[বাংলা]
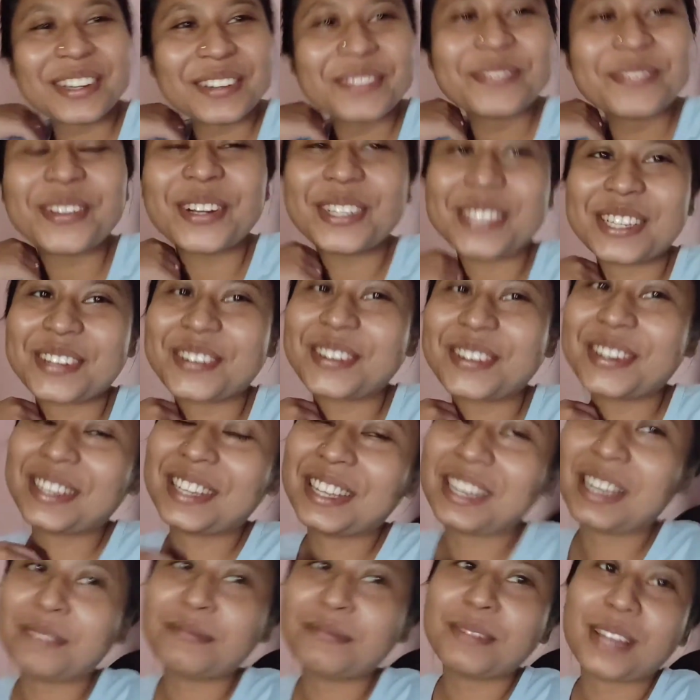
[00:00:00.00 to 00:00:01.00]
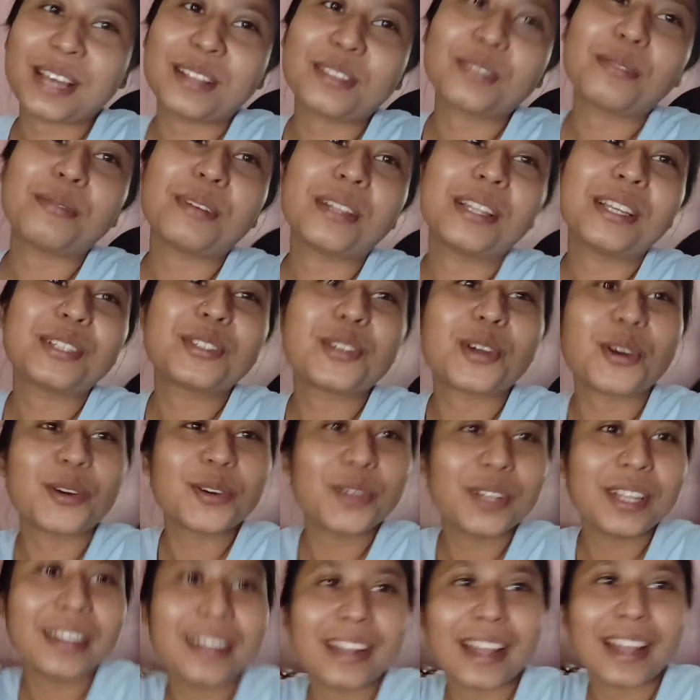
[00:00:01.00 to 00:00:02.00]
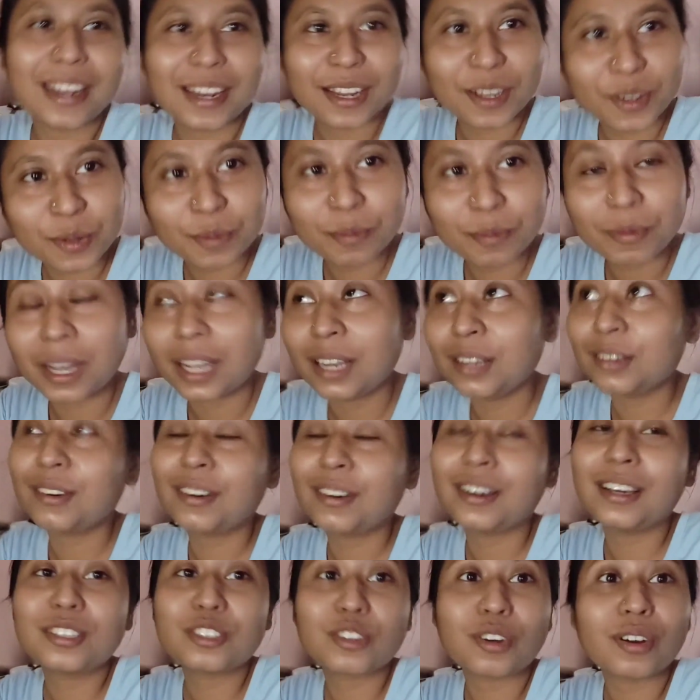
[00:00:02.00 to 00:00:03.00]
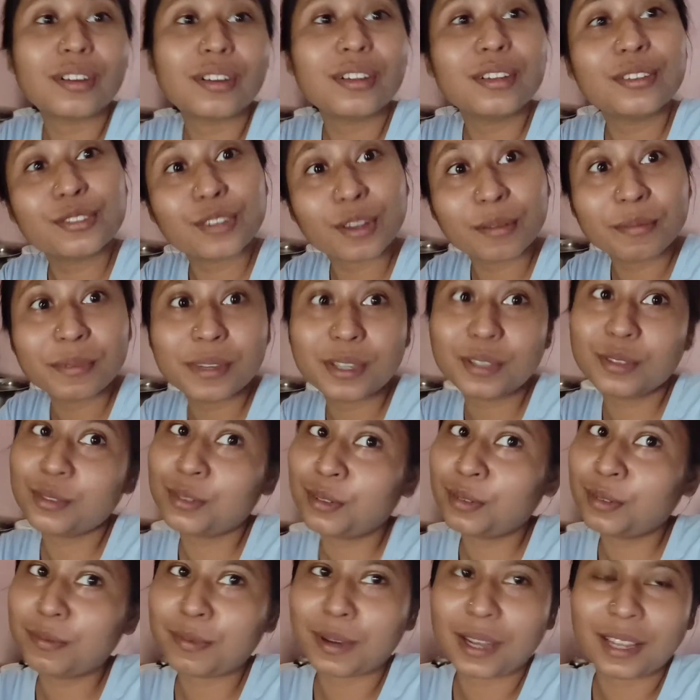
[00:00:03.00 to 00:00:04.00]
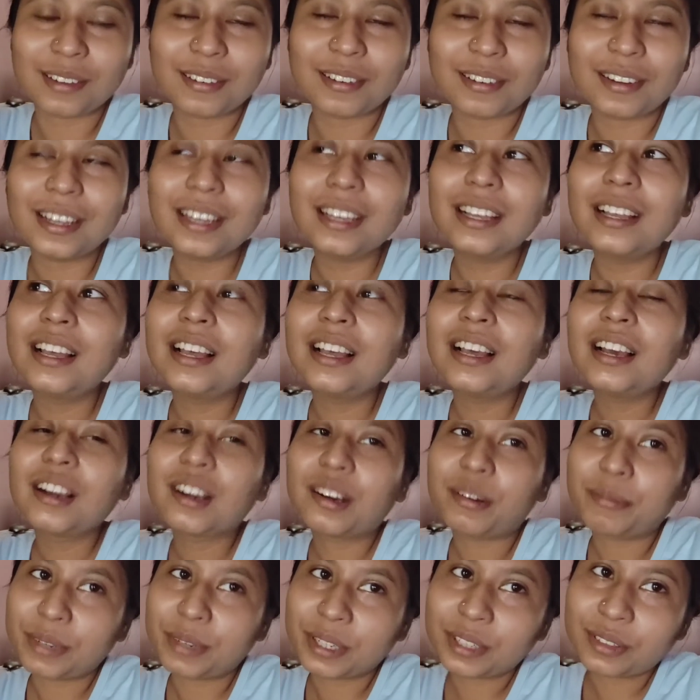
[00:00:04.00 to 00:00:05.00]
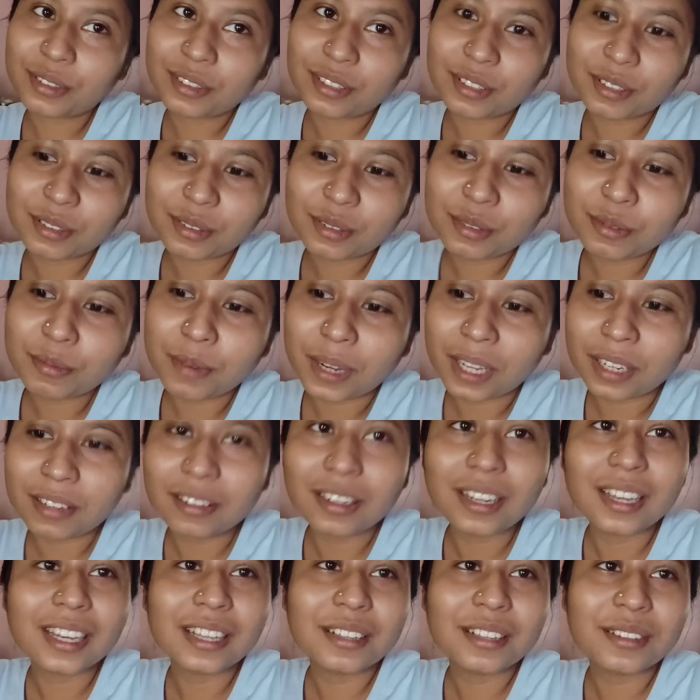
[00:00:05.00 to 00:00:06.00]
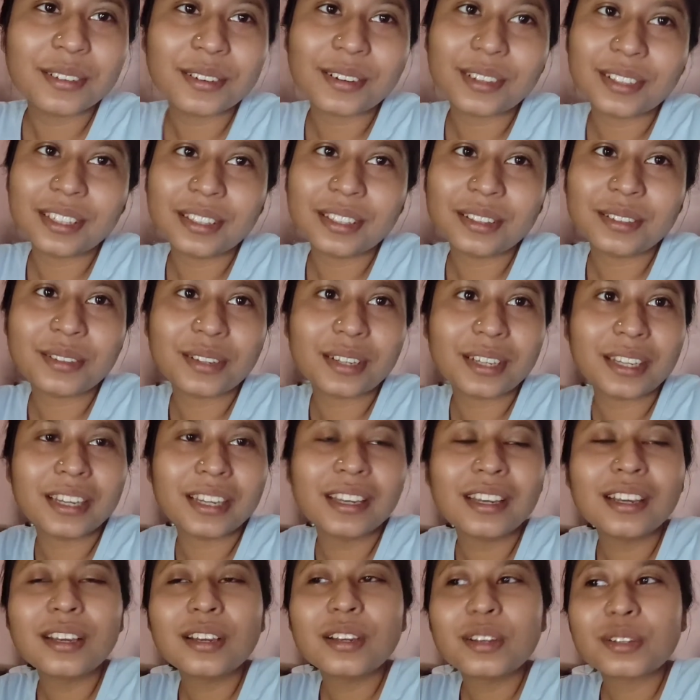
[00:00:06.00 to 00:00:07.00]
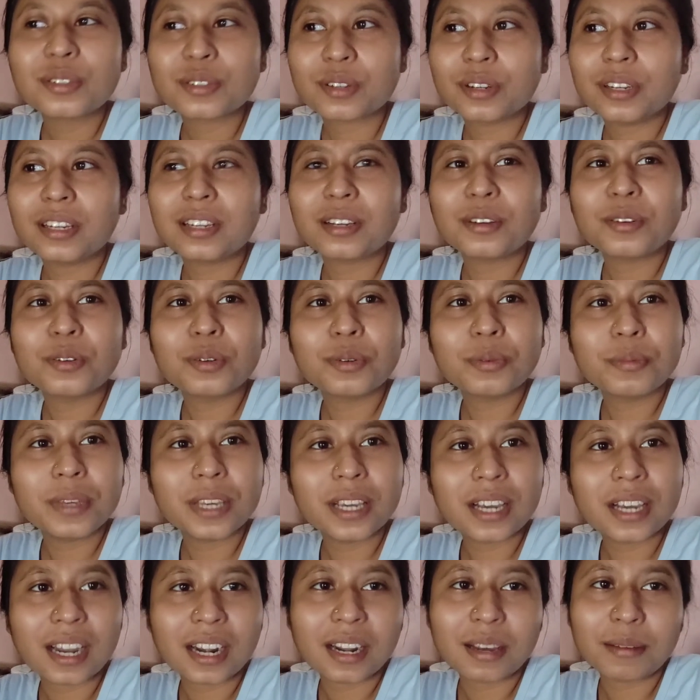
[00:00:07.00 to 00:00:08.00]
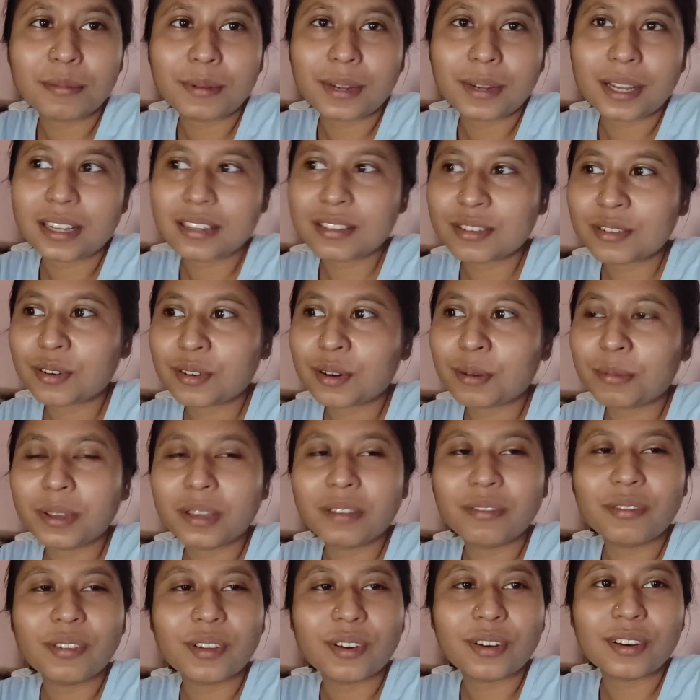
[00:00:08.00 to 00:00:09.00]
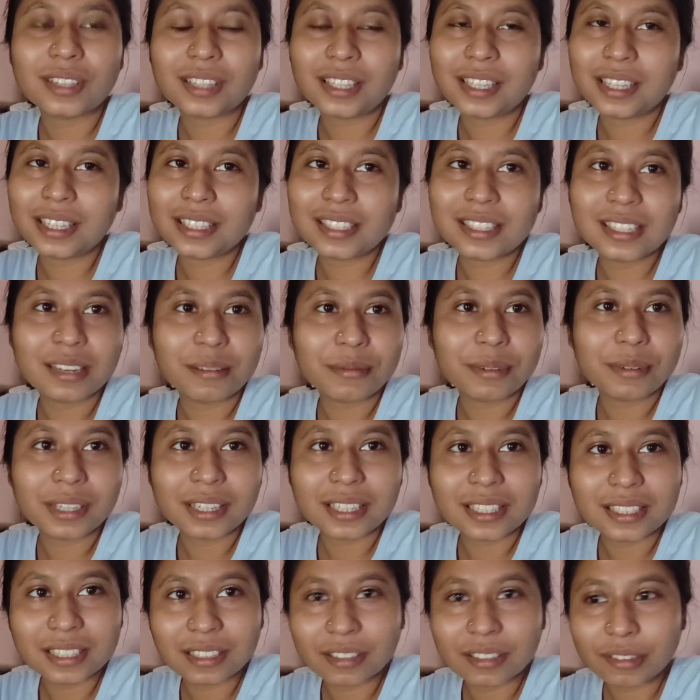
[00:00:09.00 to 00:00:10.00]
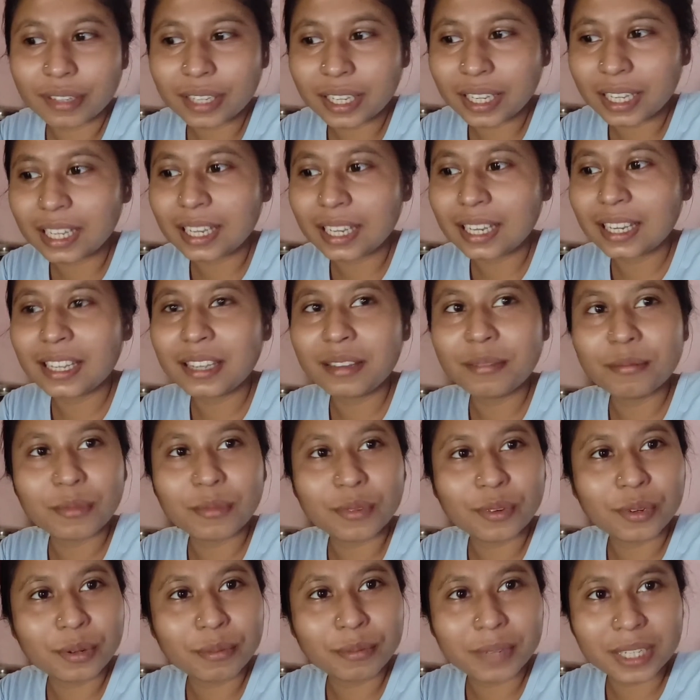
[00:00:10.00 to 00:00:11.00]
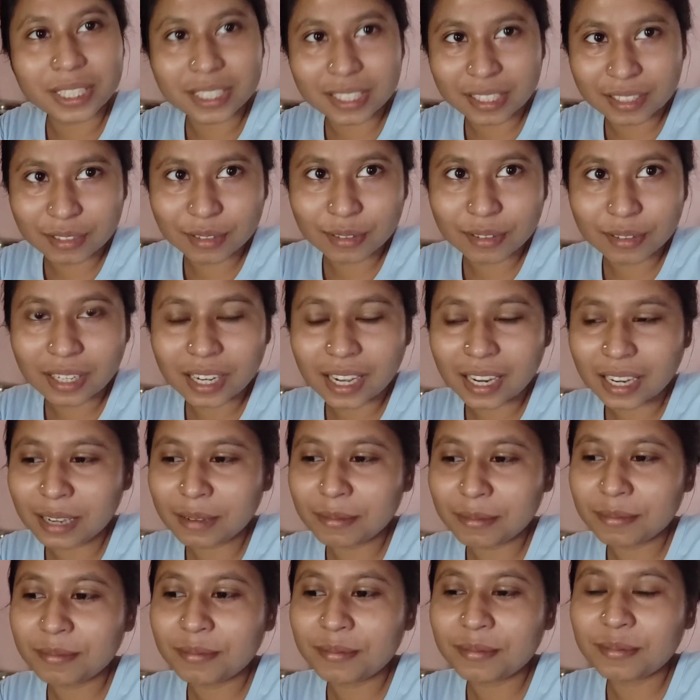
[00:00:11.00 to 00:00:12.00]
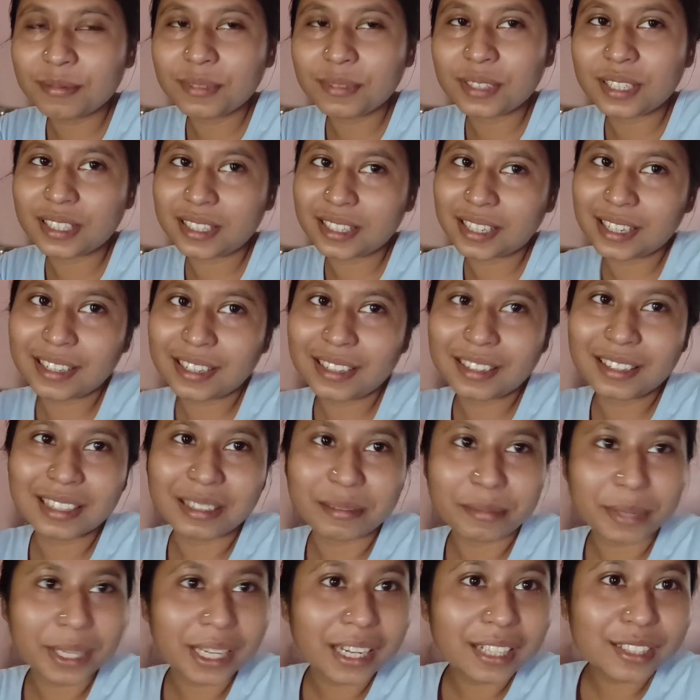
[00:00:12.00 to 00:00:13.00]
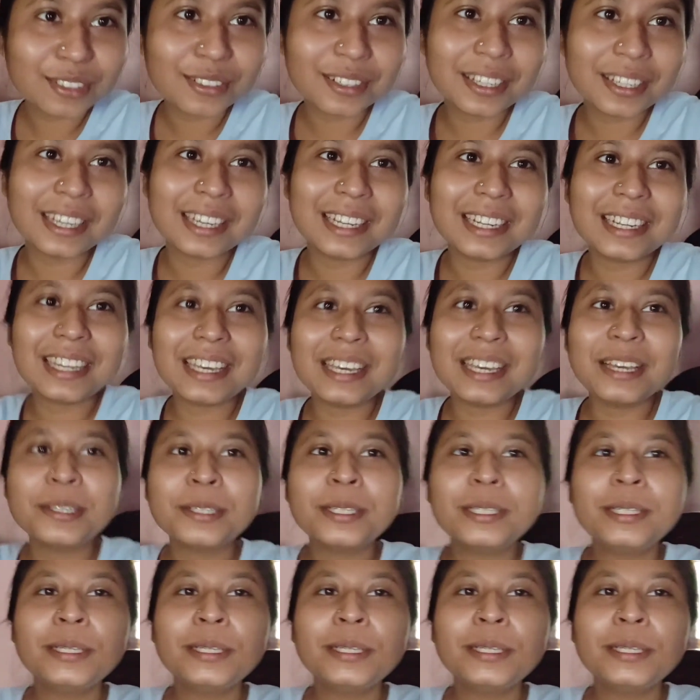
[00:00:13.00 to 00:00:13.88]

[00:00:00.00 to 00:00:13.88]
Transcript: একটু মজা করে নিলাম না তোমাদের সকলের রান্না খুব ভালো হয় সকলের সব কিছু খুব ভালো হয় কমেন্ট করতেও খুব ভালো লাগে তো কদিন ধরে শরীরটা খুবই খারাপ লাস্ট কবে ব্লগ দিয়েছি আমার নিজেরও খেয়াল নেই মন মেজাজও খারাপ নিজের তবিয়াতও ঠিক নেই